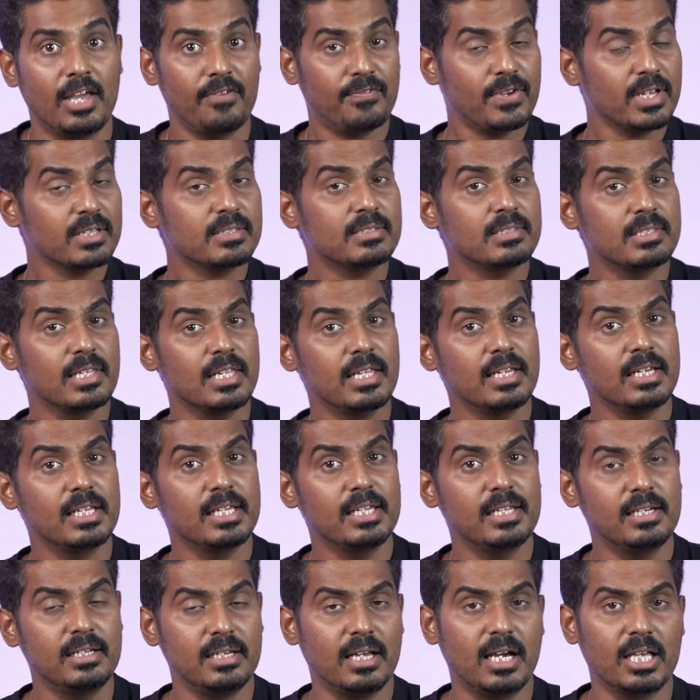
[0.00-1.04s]
எஃப்எக்ஸ்
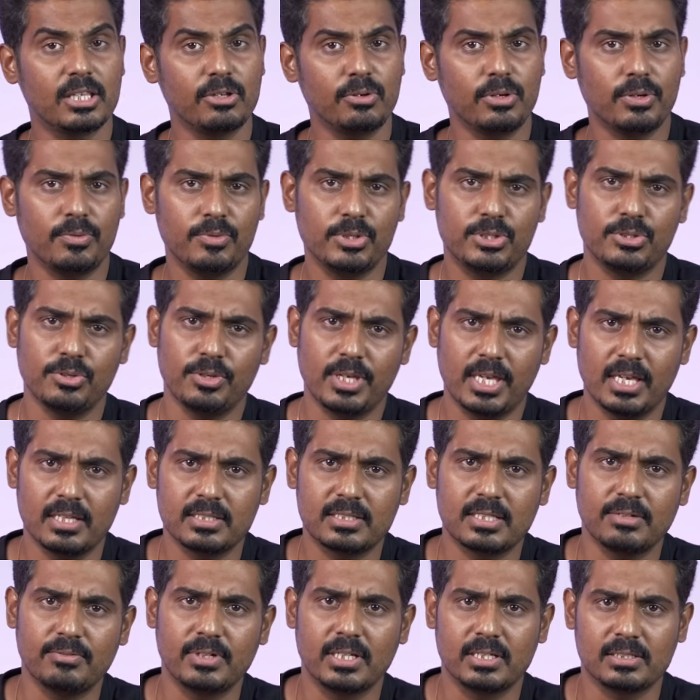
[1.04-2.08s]
த்ரீயில் இல்லாத ஒரு விஷயம் ஏ
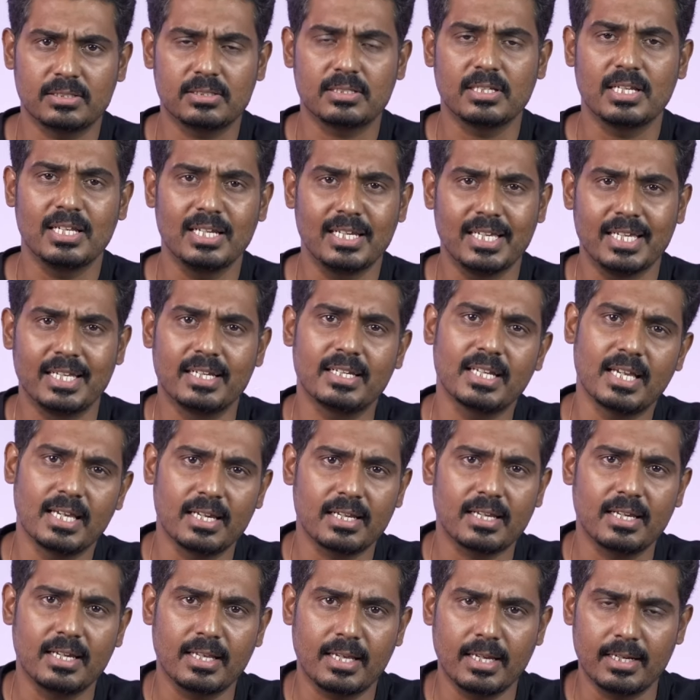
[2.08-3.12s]
செவன் எஸ் த்ரீயில் என்ன
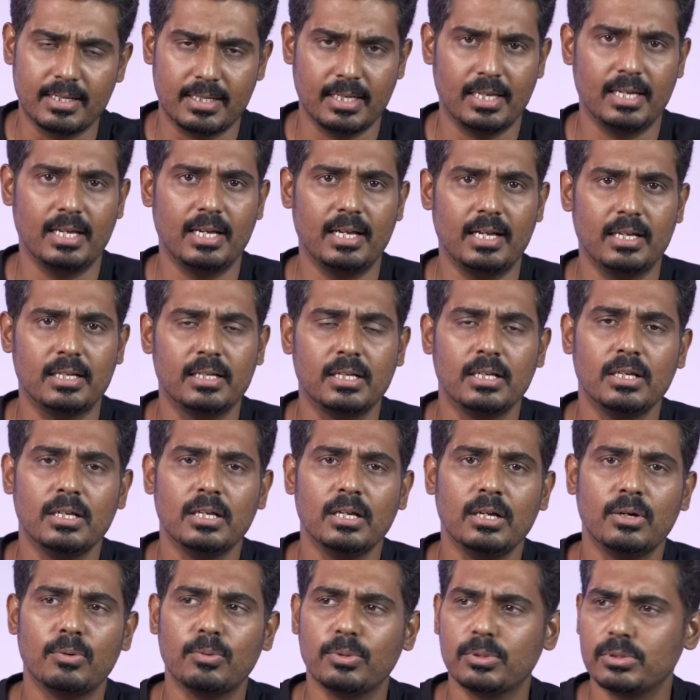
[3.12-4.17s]
இருக்குதுன்னு கேட்டால்
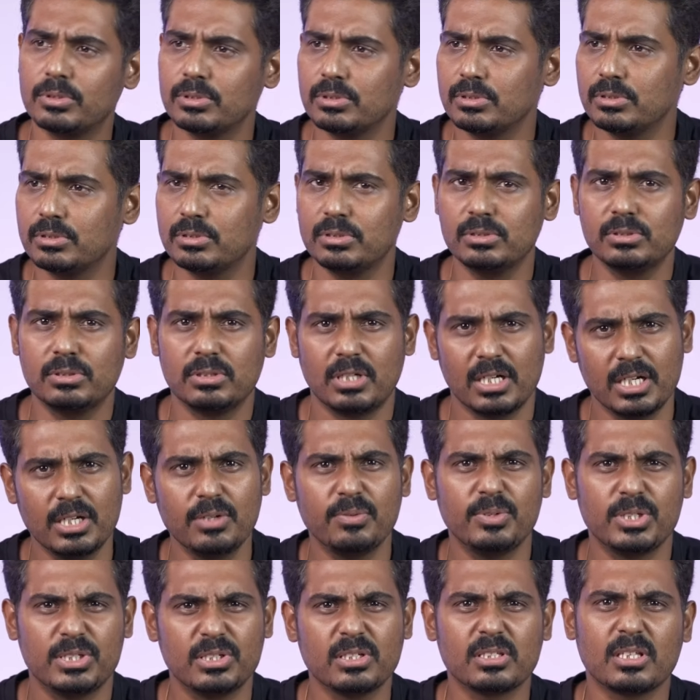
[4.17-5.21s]
ஒரு
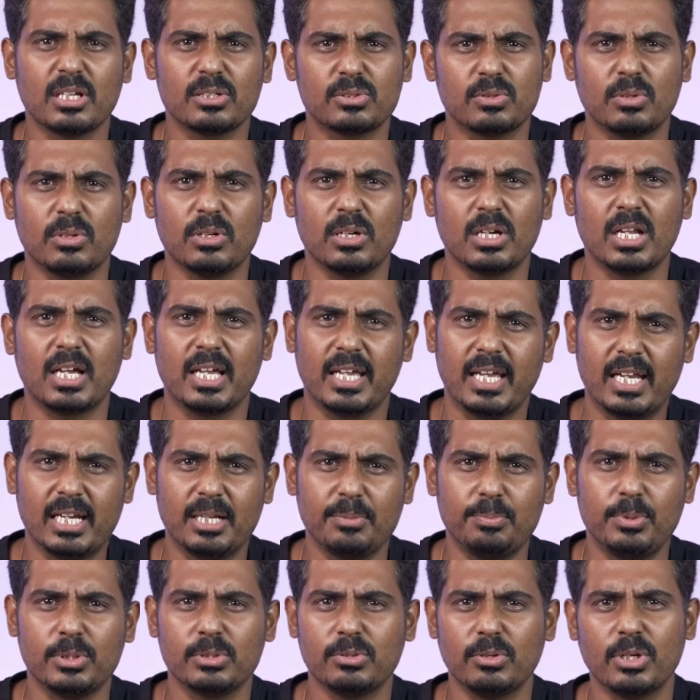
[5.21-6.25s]
ரெண்டு விஷயம் தான் சொல்லலாம்
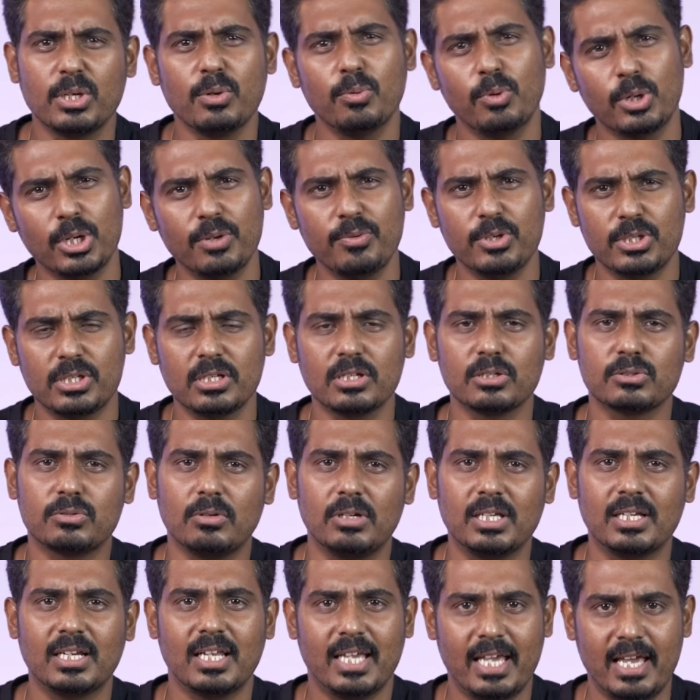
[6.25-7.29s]
ஏன்னா பொறுத்த வரைக்கும் ஒரு விஷயம்னு
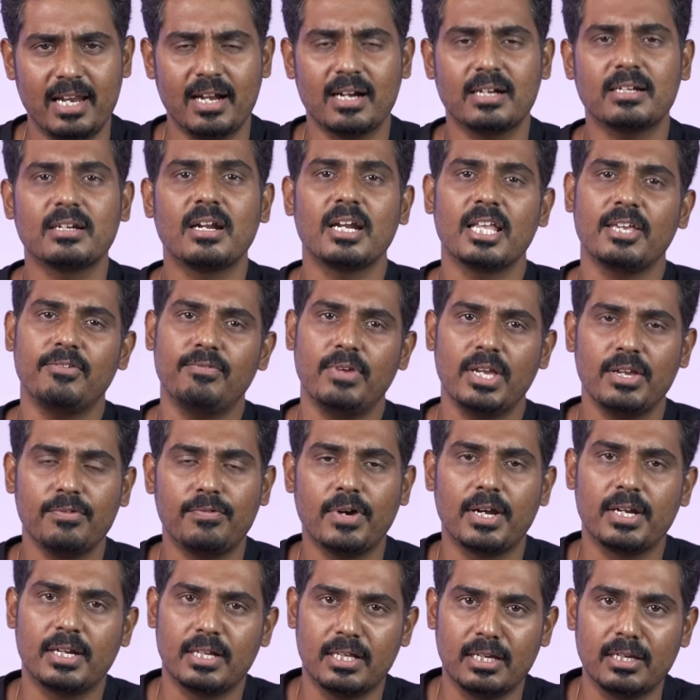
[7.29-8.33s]
சொல்லிக்கலாம் எலக்ட்ரானிக் வி
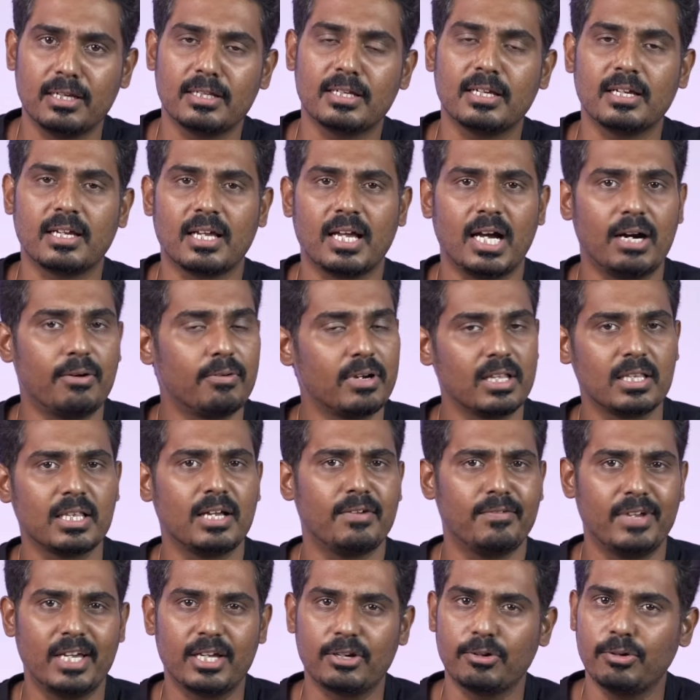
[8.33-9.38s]
ஃபைண்டர் இருக்குங்க
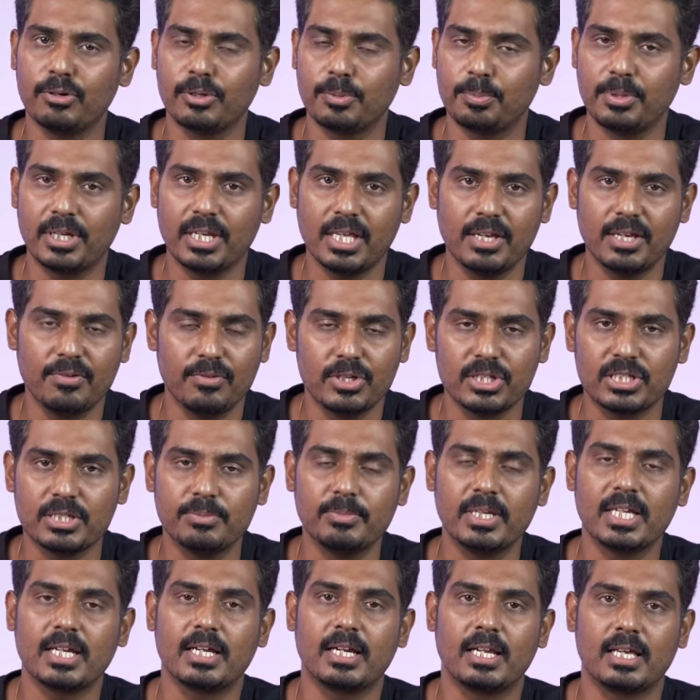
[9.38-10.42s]
அவ்வளோதான் வேற ஒரு பெரிய
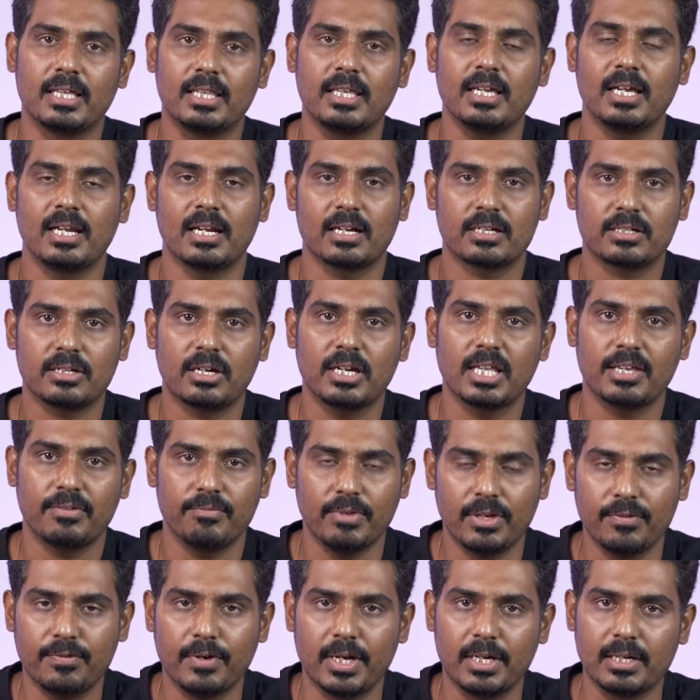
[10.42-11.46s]
விஷயமே கிடையாது எலக்ட்ரானிக்
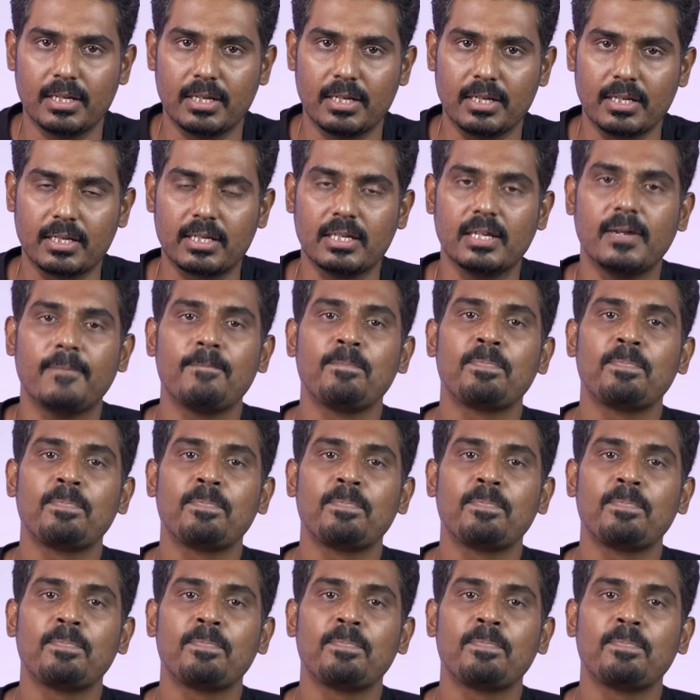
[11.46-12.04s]
வி ஃபைண்டர் இருக்குது